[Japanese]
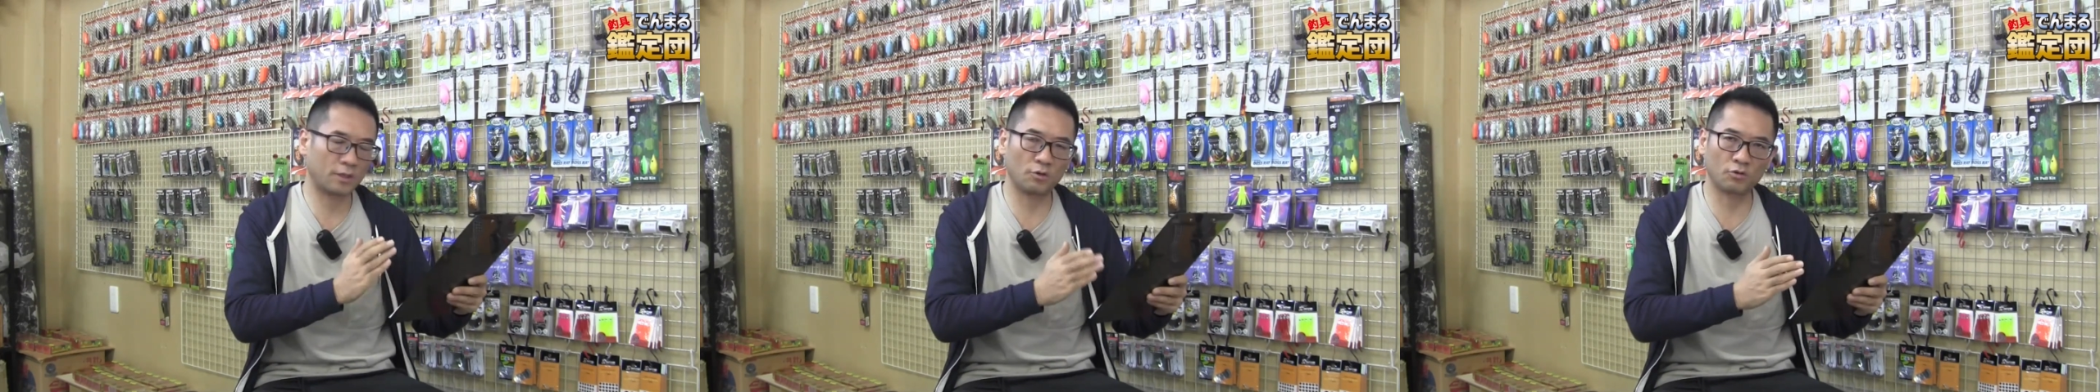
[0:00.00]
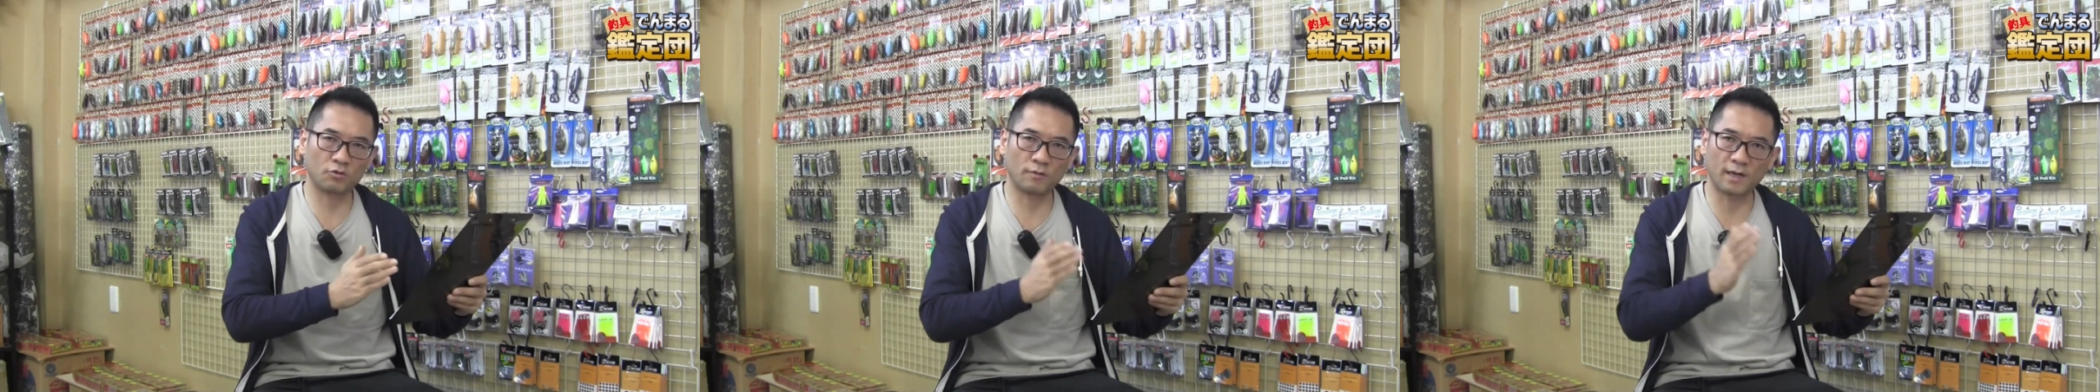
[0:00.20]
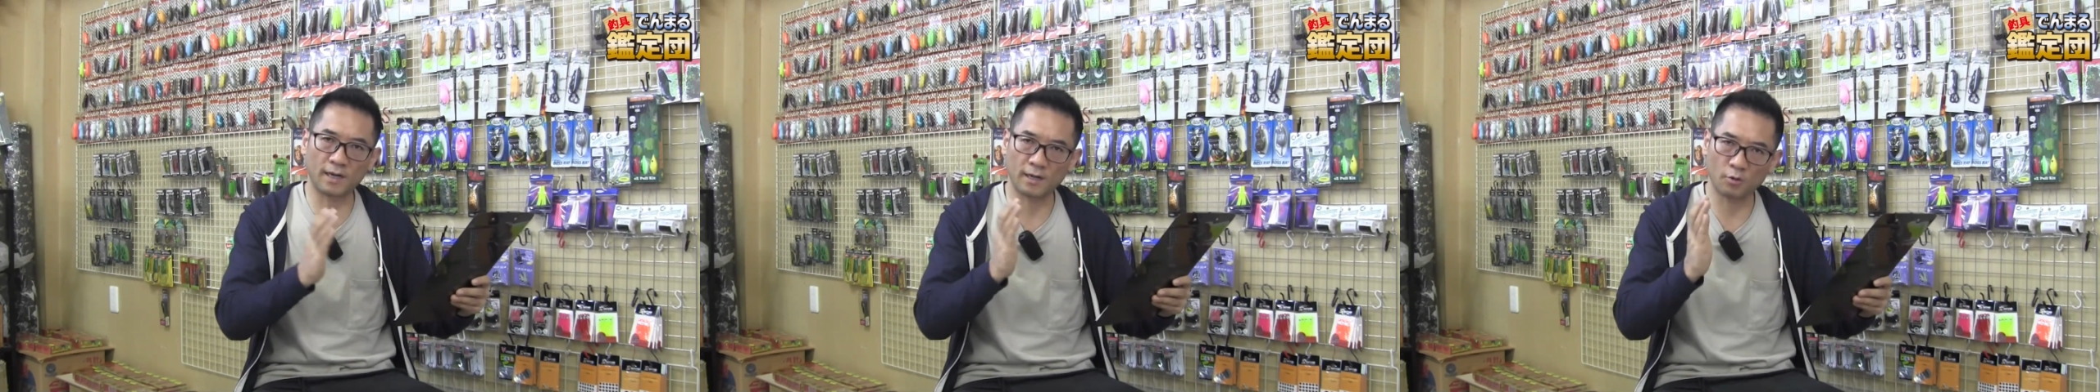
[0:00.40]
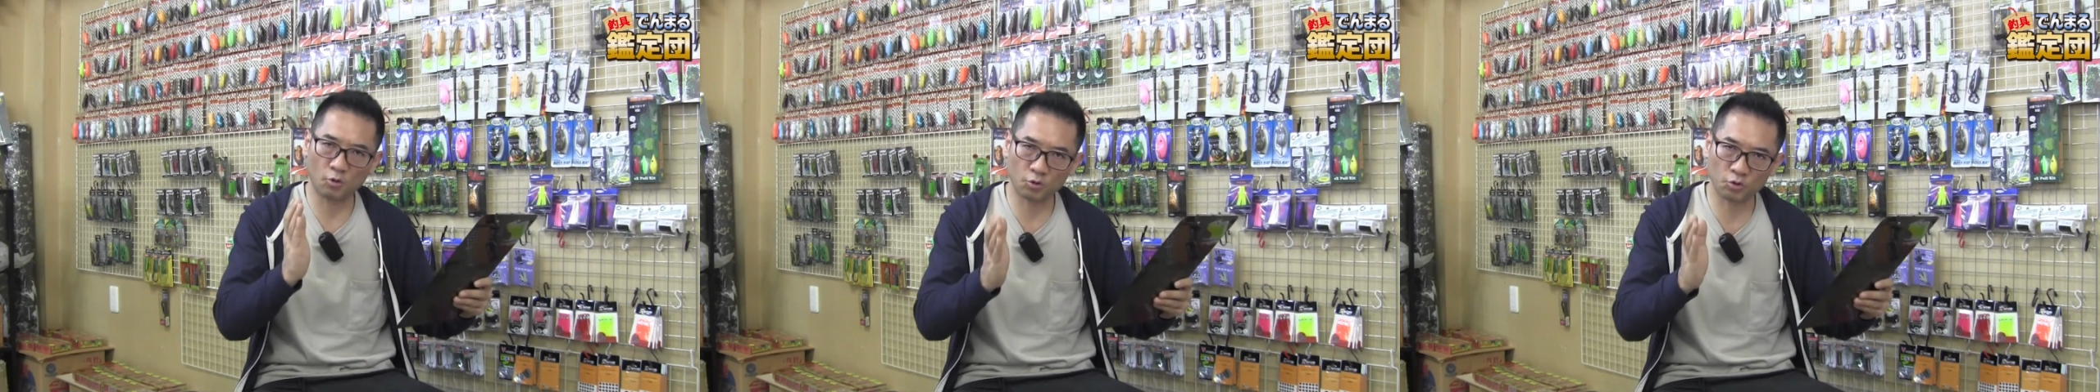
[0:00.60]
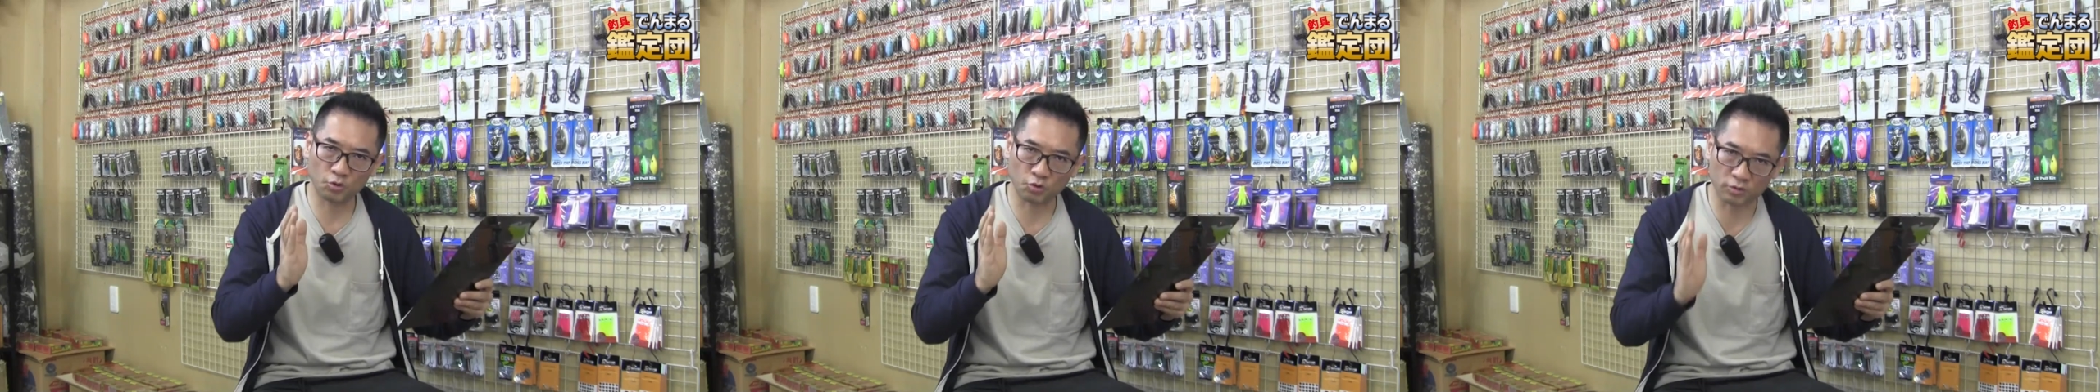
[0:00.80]
記録は
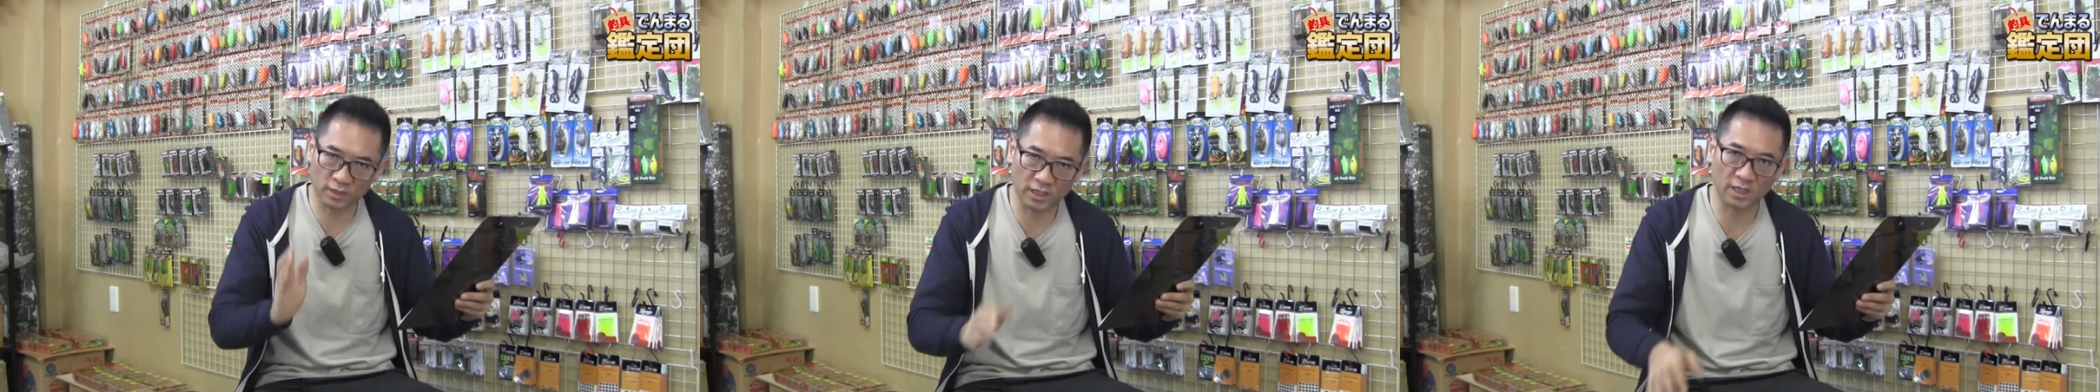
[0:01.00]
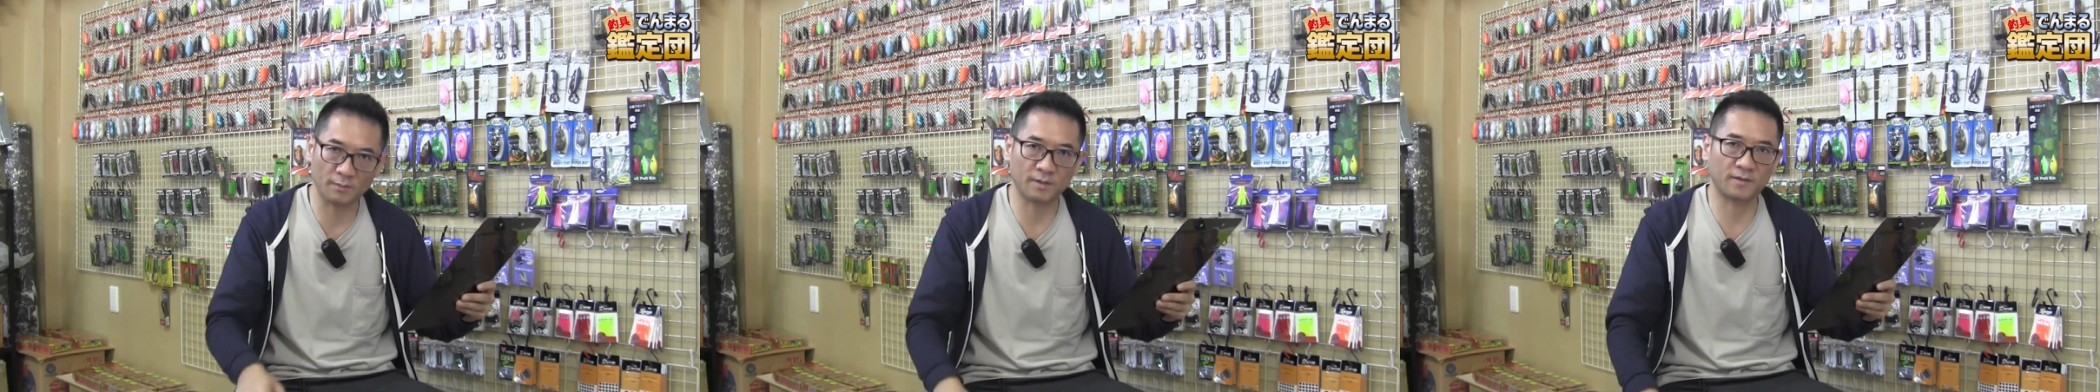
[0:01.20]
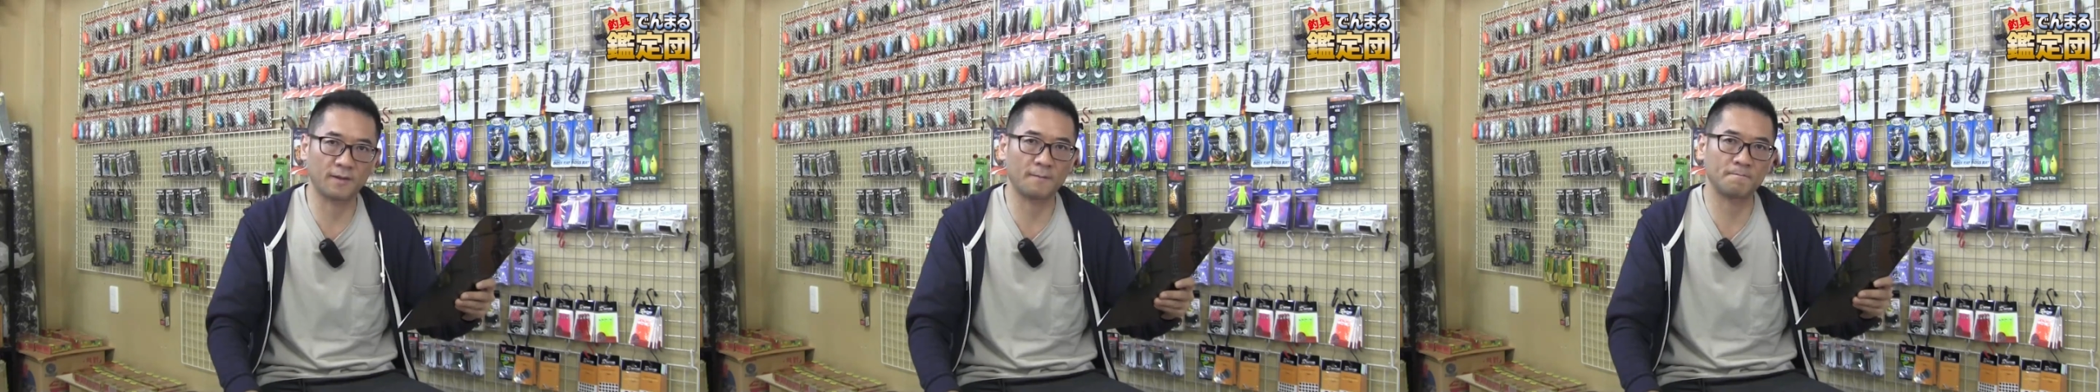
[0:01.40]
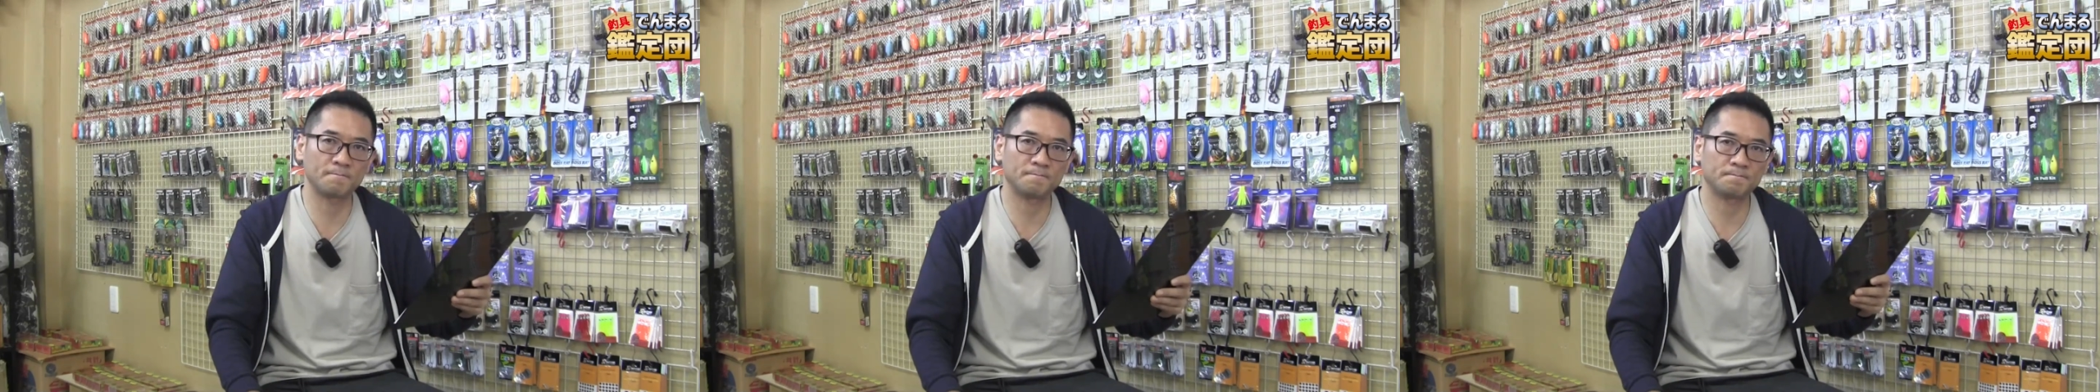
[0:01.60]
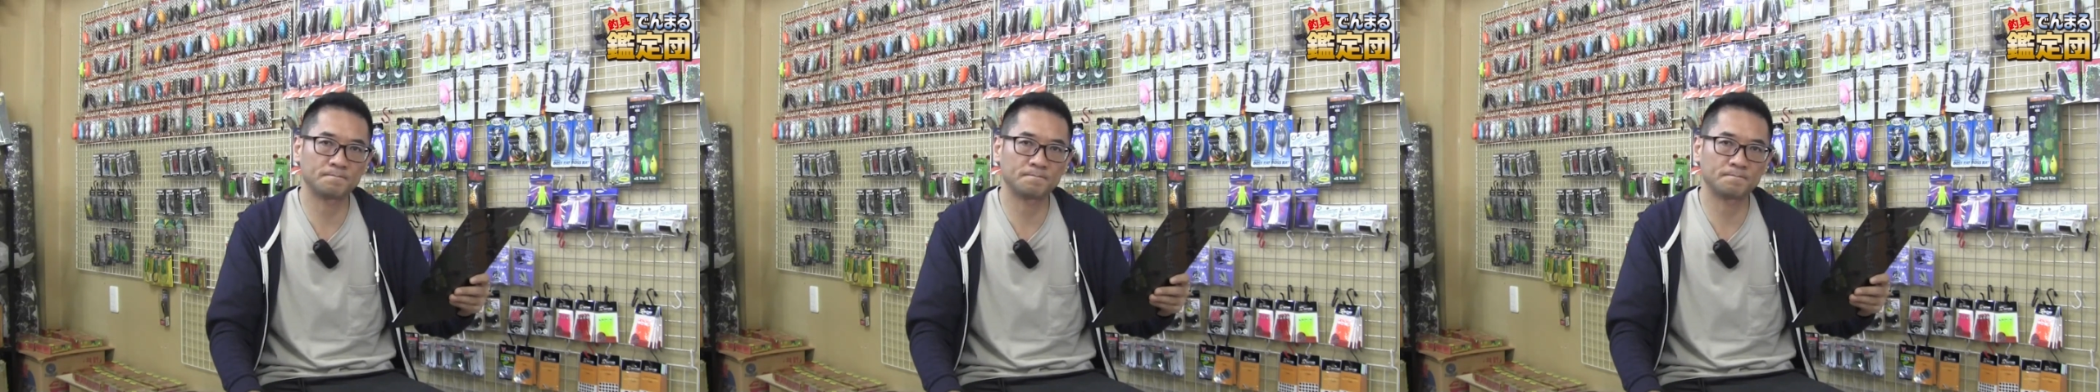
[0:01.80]
ほとんど出てきません。